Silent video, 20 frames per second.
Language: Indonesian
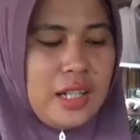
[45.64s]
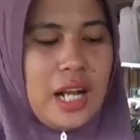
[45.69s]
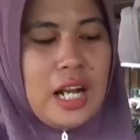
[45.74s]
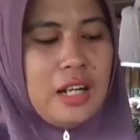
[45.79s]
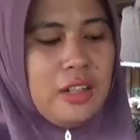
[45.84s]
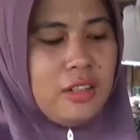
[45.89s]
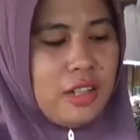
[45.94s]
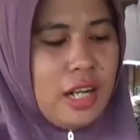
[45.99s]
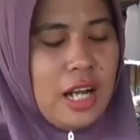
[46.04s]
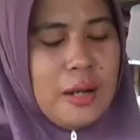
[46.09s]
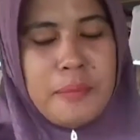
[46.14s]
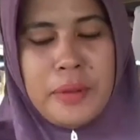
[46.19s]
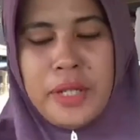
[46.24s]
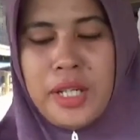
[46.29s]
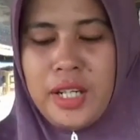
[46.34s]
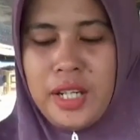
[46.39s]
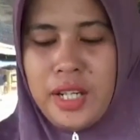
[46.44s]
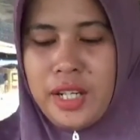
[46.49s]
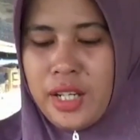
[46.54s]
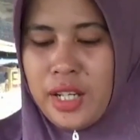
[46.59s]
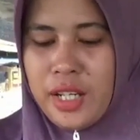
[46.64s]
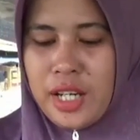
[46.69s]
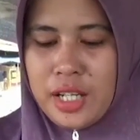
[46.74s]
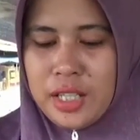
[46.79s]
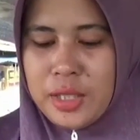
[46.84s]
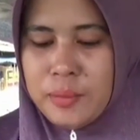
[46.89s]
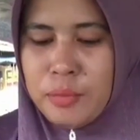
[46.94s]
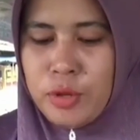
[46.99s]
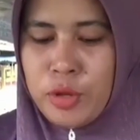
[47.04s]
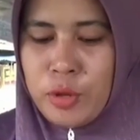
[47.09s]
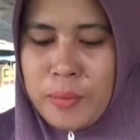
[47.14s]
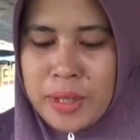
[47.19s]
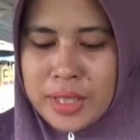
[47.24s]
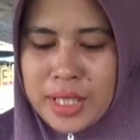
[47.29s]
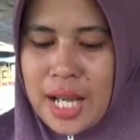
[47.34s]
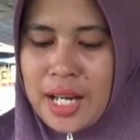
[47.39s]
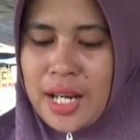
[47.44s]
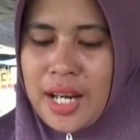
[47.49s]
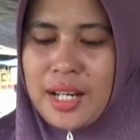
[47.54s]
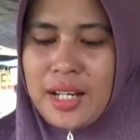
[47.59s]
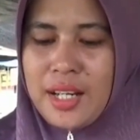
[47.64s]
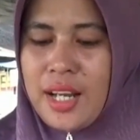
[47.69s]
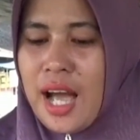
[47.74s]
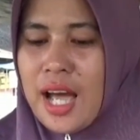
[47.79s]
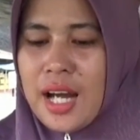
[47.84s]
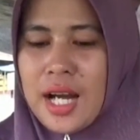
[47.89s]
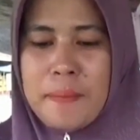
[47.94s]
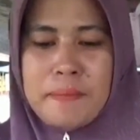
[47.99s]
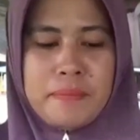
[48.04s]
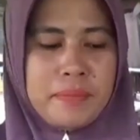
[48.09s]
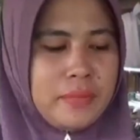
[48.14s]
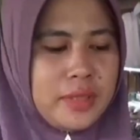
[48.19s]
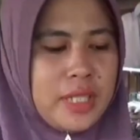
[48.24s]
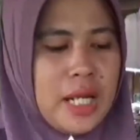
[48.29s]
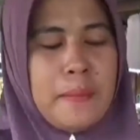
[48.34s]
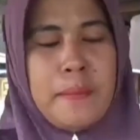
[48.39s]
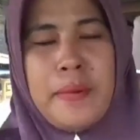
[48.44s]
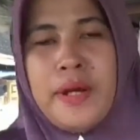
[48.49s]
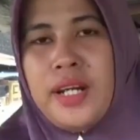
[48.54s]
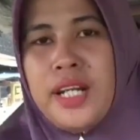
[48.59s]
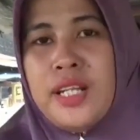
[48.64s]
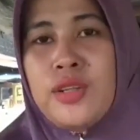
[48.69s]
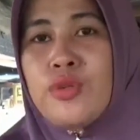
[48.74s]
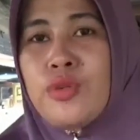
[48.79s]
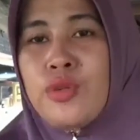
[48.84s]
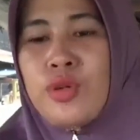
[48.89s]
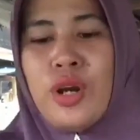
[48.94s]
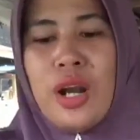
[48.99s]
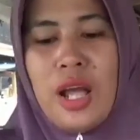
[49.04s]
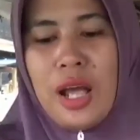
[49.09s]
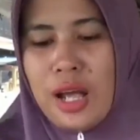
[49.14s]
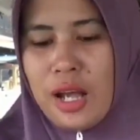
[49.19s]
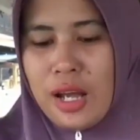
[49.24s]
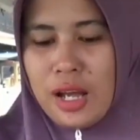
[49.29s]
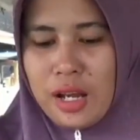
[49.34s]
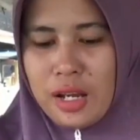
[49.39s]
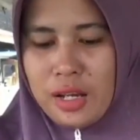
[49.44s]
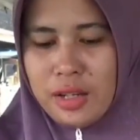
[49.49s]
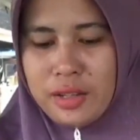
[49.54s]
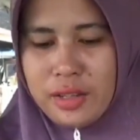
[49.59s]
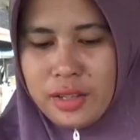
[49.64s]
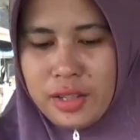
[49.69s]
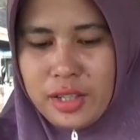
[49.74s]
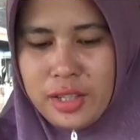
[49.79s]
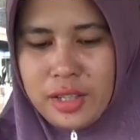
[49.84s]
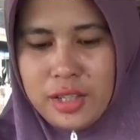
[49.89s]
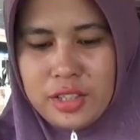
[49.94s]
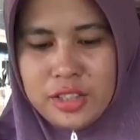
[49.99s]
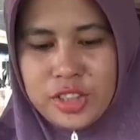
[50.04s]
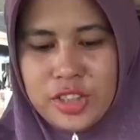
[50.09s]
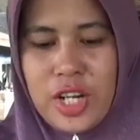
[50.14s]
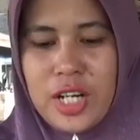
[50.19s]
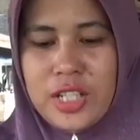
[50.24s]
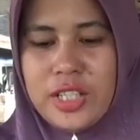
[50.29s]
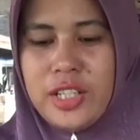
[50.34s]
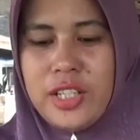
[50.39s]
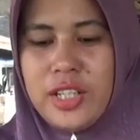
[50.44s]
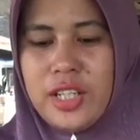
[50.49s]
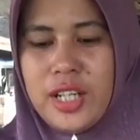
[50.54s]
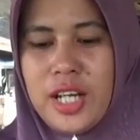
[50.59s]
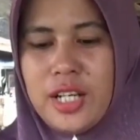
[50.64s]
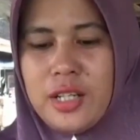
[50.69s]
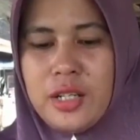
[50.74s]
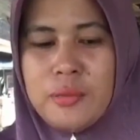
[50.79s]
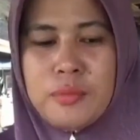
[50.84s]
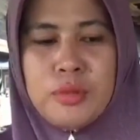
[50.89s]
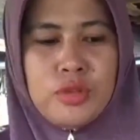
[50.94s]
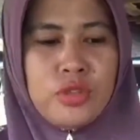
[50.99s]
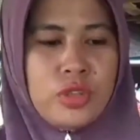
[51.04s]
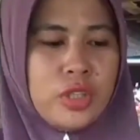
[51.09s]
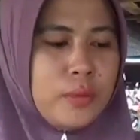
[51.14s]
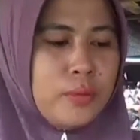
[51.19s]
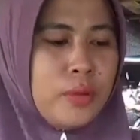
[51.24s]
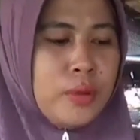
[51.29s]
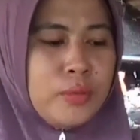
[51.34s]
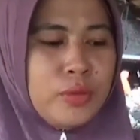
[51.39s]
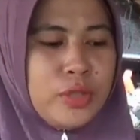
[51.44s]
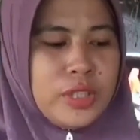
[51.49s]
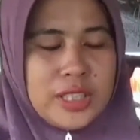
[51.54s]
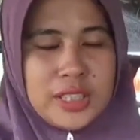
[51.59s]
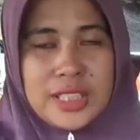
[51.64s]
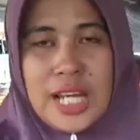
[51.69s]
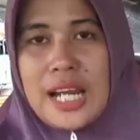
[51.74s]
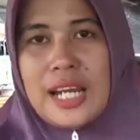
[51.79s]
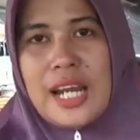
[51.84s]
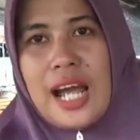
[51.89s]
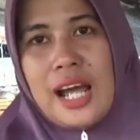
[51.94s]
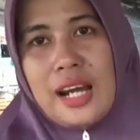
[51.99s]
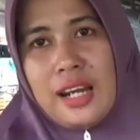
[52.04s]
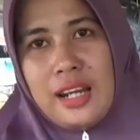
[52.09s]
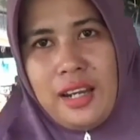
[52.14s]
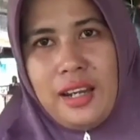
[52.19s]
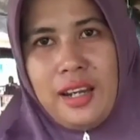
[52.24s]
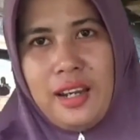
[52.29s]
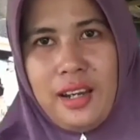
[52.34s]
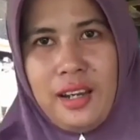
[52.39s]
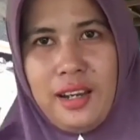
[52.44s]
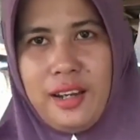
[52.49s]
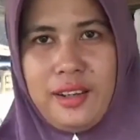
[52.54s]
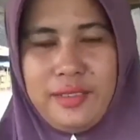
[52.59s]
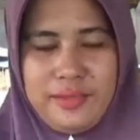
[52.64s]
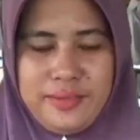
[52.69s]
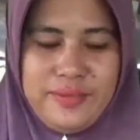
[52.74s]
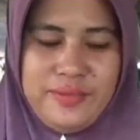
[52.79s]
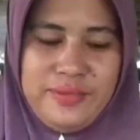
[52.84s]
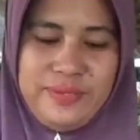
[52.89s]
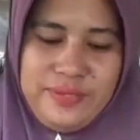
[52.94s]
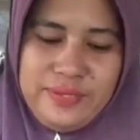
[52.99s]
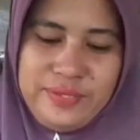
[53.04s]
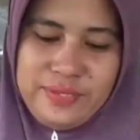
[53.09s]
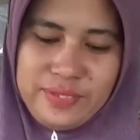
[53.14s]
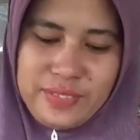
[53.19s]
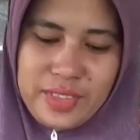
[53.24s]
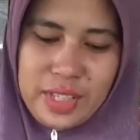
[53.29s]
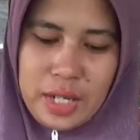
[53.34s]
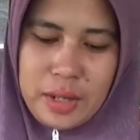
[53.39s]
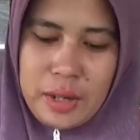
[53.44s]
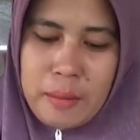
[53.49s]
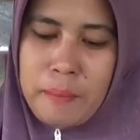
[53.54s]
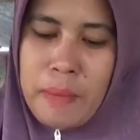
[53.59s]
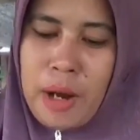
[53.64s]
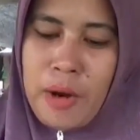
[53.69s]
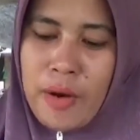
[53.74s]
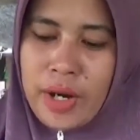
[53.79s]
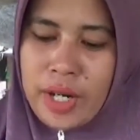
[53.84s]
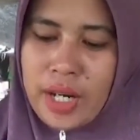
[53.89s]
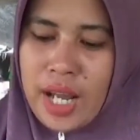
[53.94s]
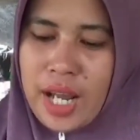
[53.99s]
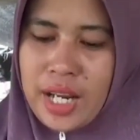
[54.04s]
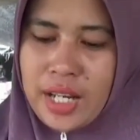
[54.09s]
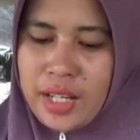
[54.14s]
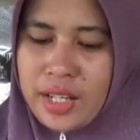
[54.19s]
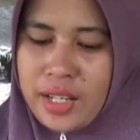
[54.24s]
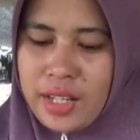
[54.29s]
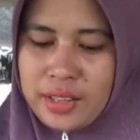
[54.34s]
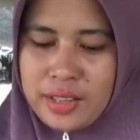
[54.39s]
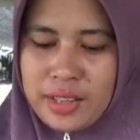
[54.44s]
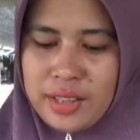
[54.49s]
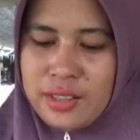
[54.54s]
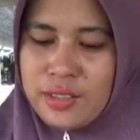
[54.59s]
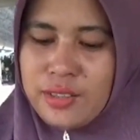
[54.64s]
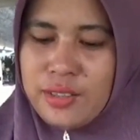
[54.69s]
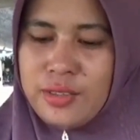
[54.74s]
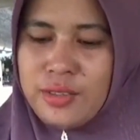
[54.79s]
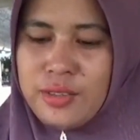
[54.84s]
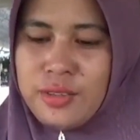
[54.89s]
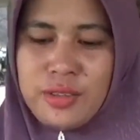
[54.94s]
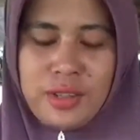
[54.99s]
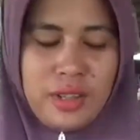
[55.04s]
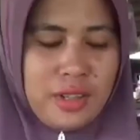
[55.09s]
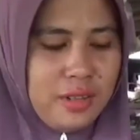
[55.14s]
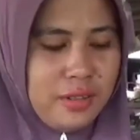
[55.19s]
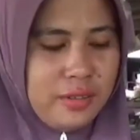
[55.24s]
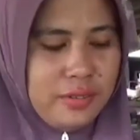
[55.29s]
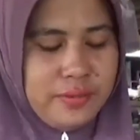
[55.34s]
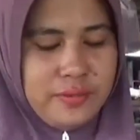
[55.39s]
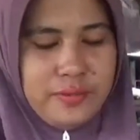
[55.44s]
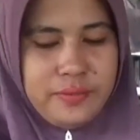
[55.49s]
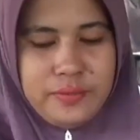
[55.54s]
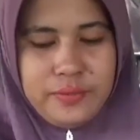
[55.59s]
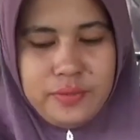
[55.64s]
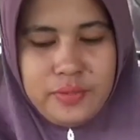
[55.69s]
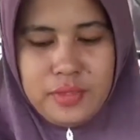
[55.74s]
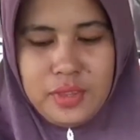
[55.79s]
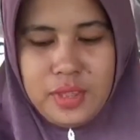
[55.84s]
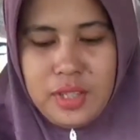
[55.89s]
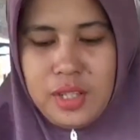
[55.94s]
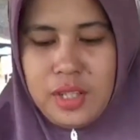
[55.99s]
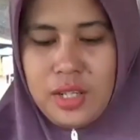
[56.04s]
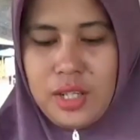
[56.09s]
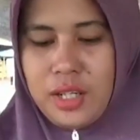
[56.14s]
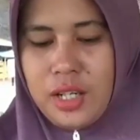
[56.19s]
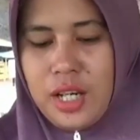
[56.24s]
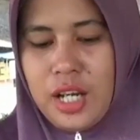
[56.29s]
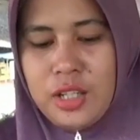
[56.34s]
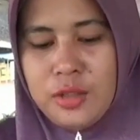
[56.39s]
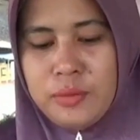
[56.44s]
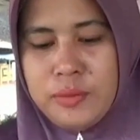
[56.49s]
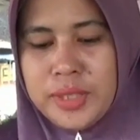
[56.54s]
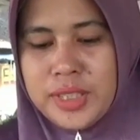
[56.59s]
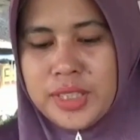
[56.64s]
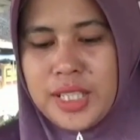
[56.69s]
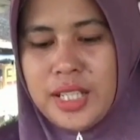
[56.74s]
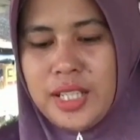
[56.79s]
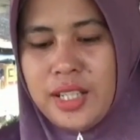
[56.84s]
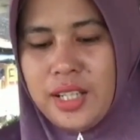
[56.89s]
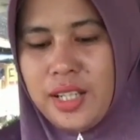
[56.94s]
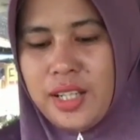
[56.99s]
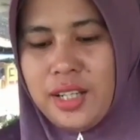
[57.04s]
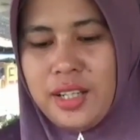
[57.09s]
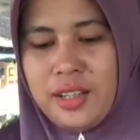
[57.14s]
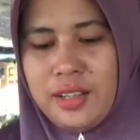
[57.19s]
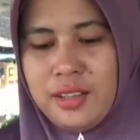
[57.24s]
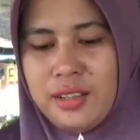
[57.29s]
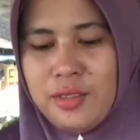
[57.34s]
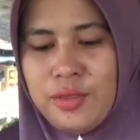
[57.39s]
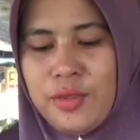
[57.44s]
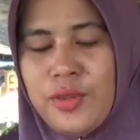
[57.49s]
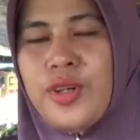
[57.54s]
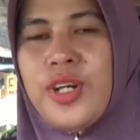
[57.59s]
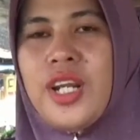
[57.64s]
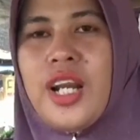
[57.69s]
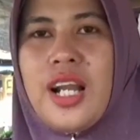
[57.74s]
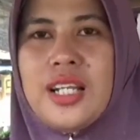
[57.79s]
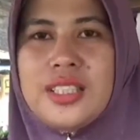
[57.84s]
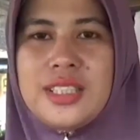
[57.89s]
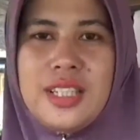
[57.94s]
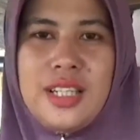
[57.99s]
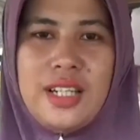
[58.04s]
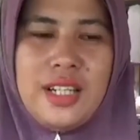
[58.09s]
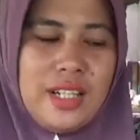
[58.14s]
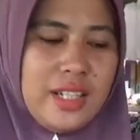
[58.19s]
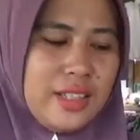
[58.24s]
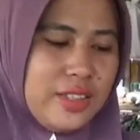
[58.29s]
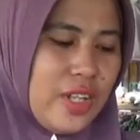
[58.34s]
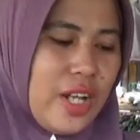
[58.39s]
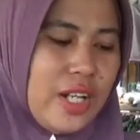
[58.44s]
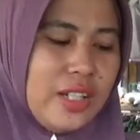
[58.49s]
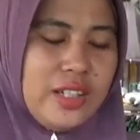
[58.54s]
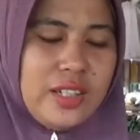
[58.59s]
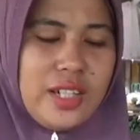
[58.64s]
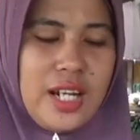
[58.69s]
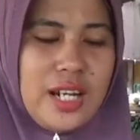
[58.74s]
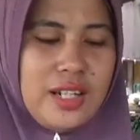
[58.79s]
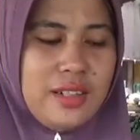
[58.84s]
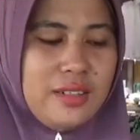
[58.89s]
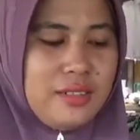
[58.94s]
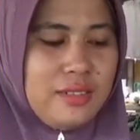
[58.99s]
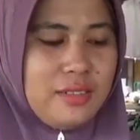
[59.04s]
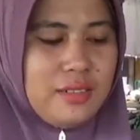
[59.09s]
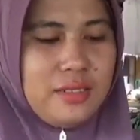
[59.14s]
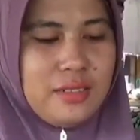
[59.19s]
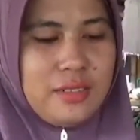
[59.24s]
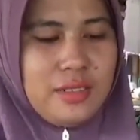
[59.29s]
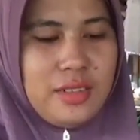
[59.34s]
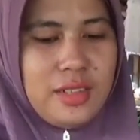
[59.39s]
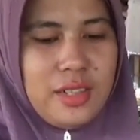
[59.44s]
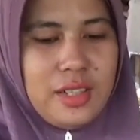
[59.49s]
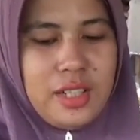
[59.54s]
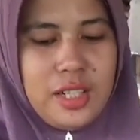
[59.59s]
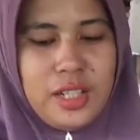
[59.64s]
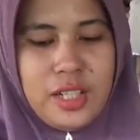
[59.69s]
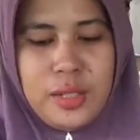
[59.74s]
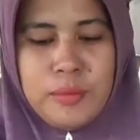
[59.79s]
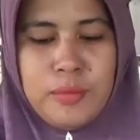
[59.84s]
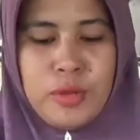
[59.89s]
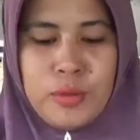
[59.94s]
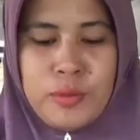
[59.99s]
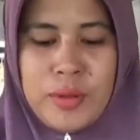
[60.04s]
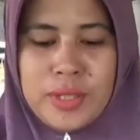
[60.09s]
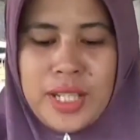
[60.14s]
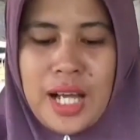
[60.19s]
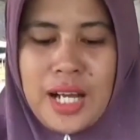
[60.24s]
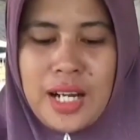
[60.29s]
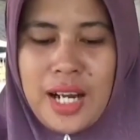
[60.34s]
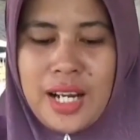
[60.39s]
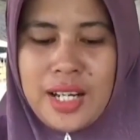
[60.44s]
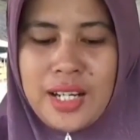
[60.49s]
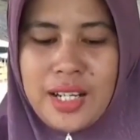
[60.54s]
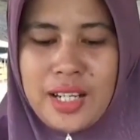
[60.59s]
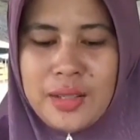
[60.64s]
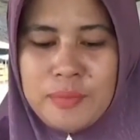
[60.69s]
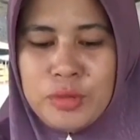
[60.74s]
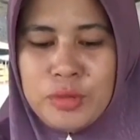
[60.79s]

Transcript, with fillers: kalau kami nih rumah tangga harap cabai ini turun lah. Soalnya ini kan kebutuhan ibu-ibu yang sehari-hari bawang naik telur kalau bisa nih turuninlah sedikit soalnya kan ibu rumah tangga ini